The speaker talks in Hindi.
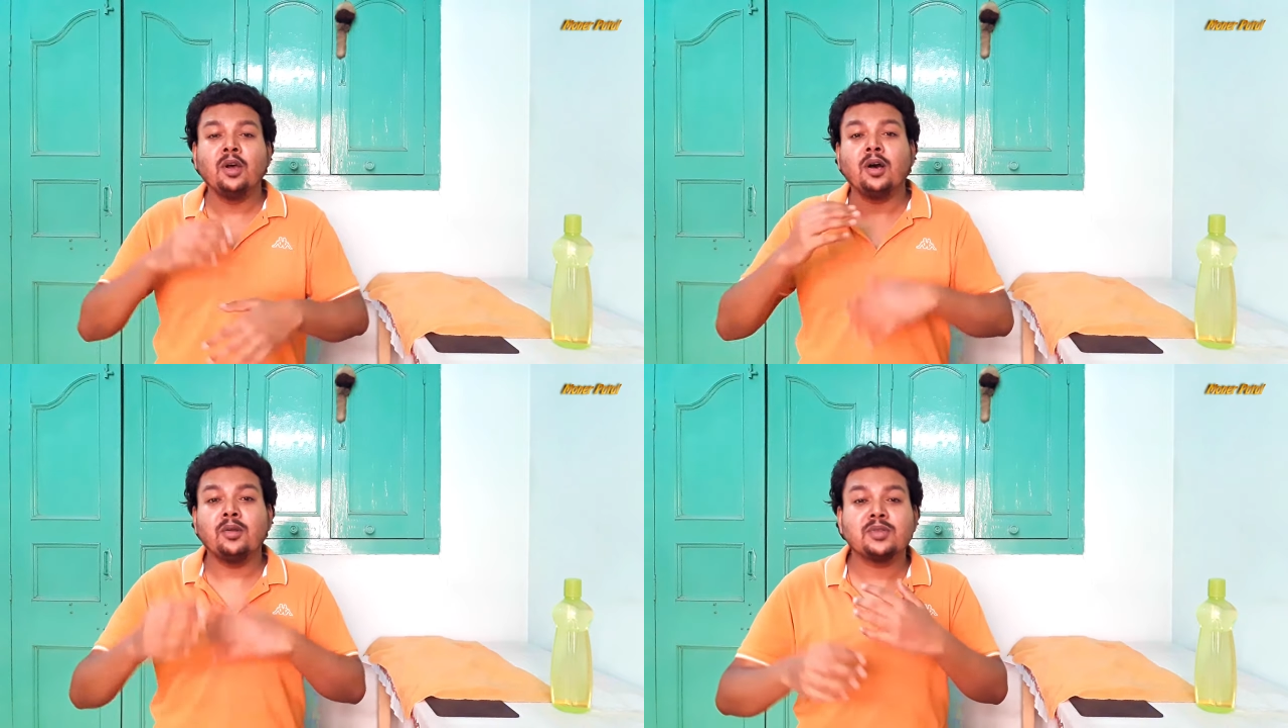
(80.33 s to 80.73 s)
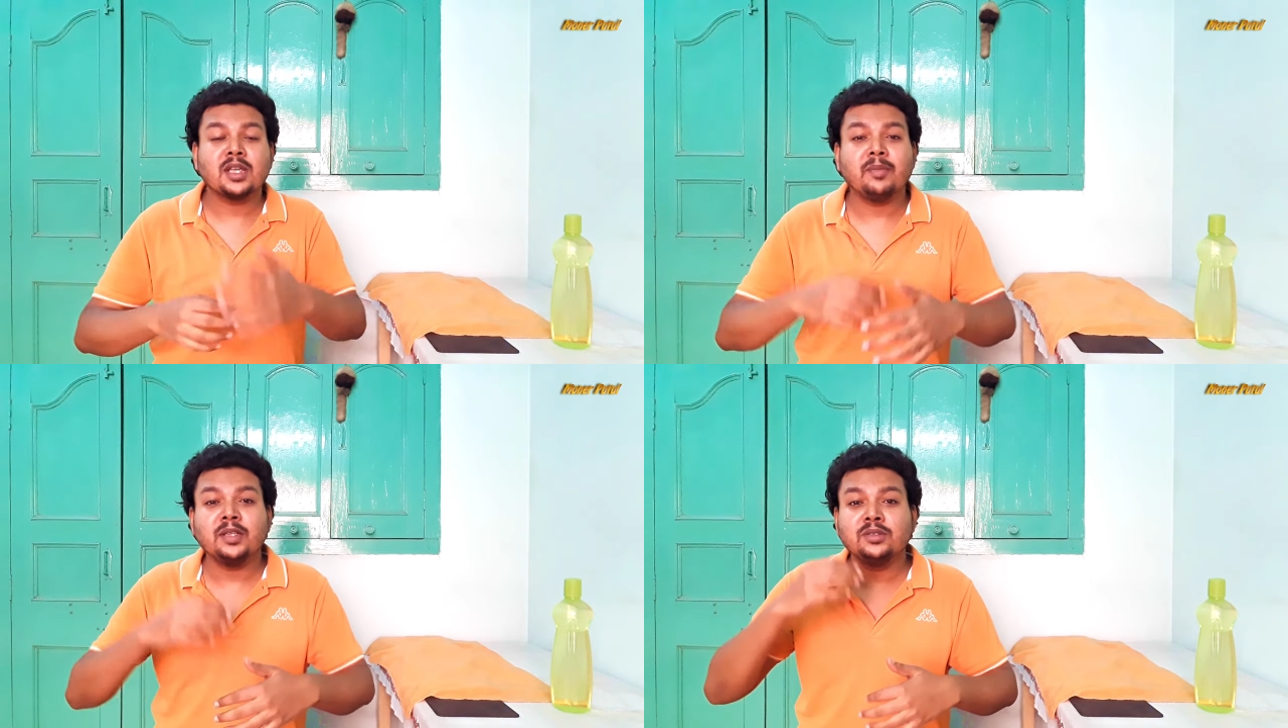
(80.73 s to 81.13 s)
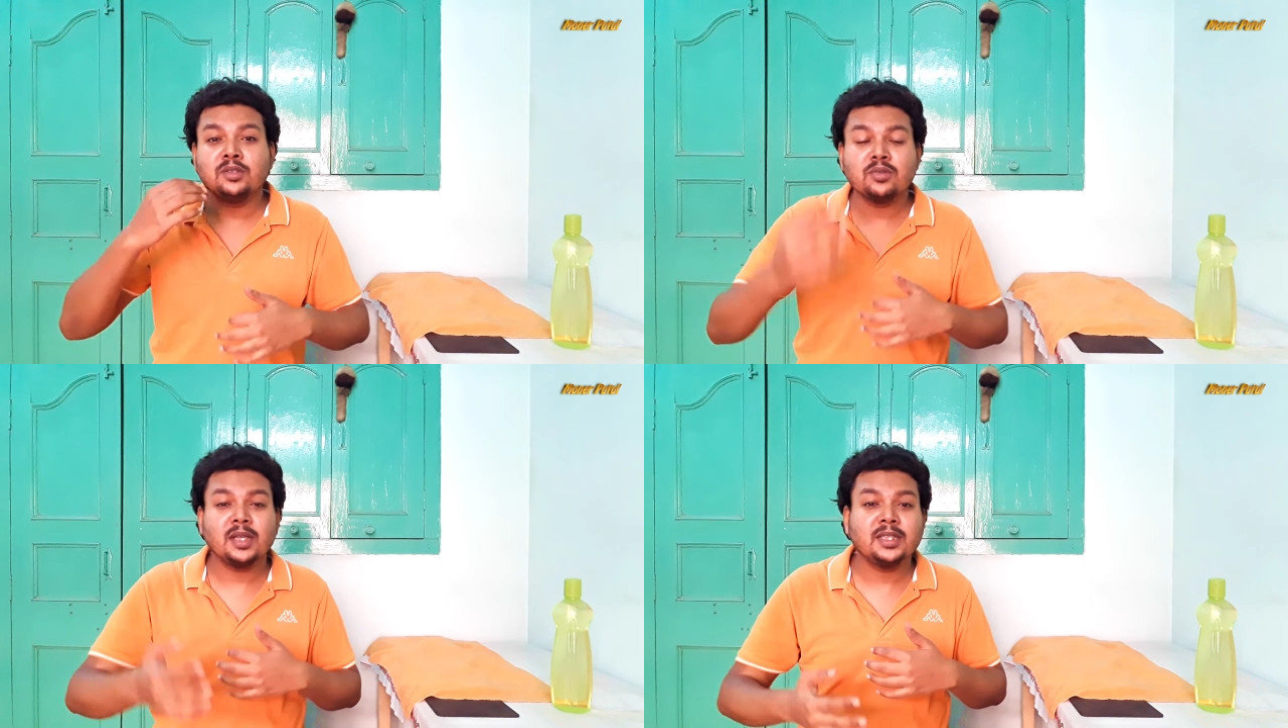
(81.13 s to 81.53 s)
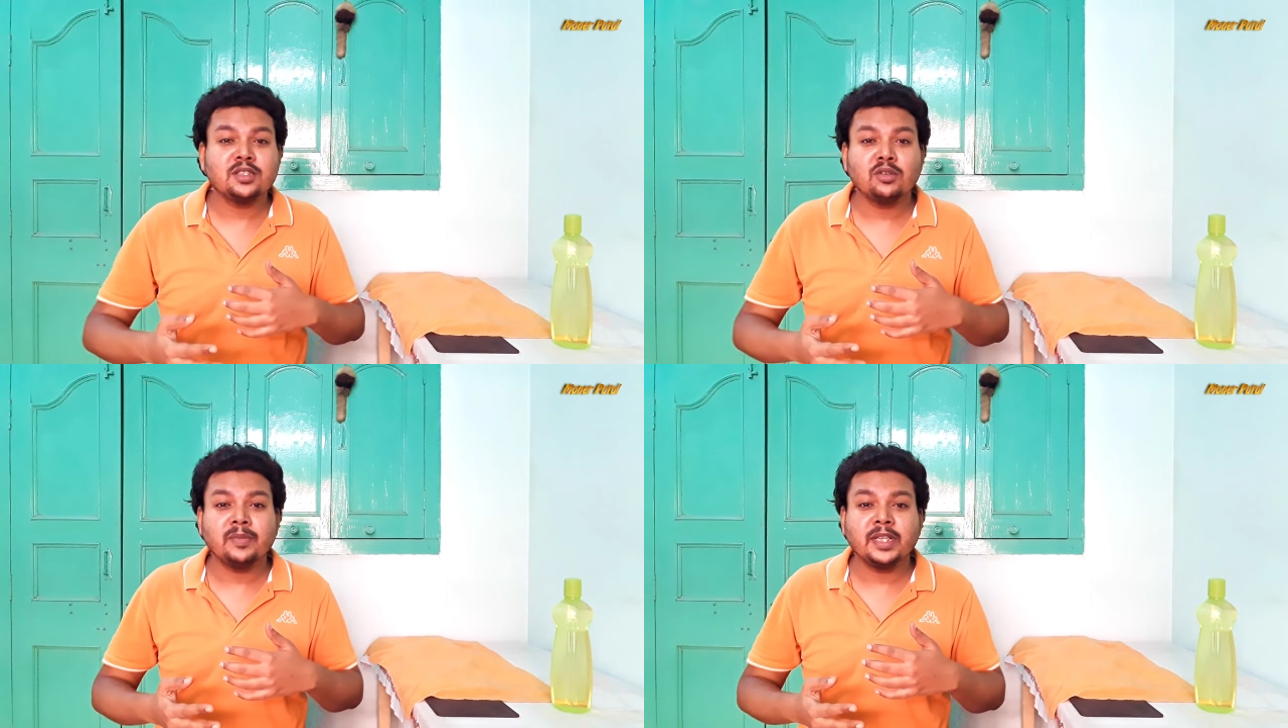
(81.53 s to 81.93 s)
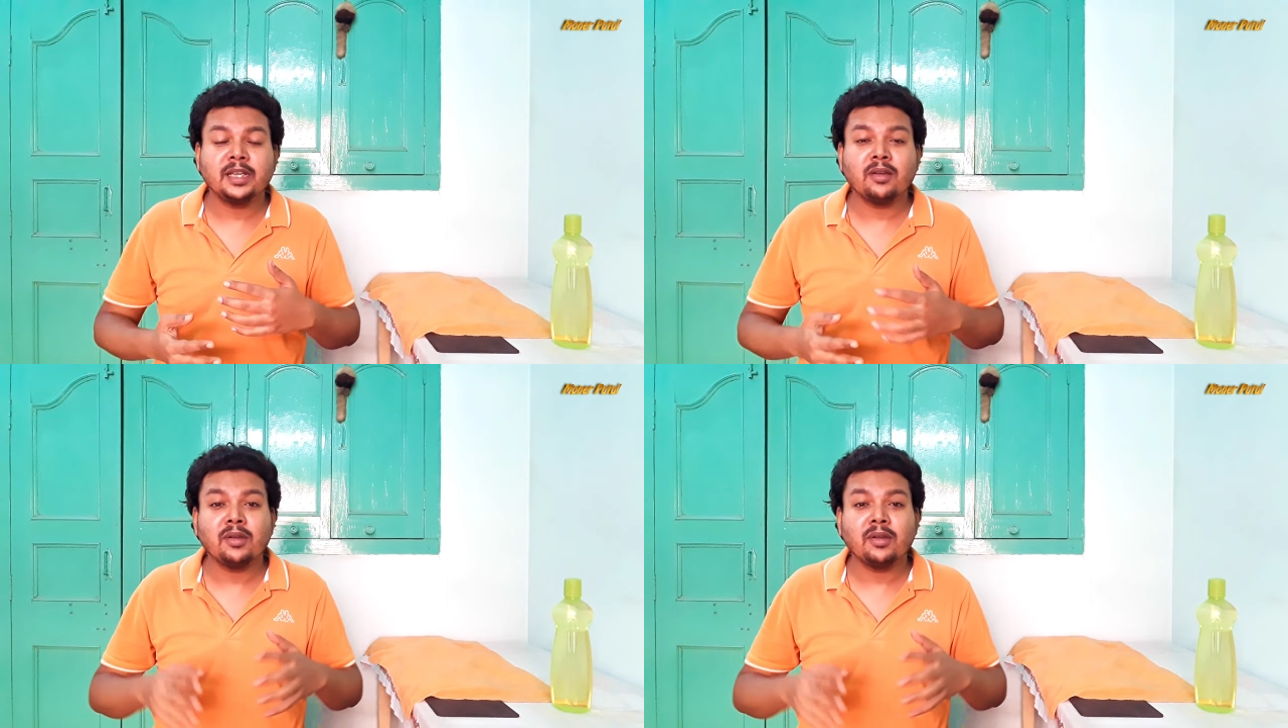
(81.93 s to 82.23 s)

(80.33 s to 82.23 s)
और उसके बाद दूसरा चीज़ जो मैं दिखाऊंगा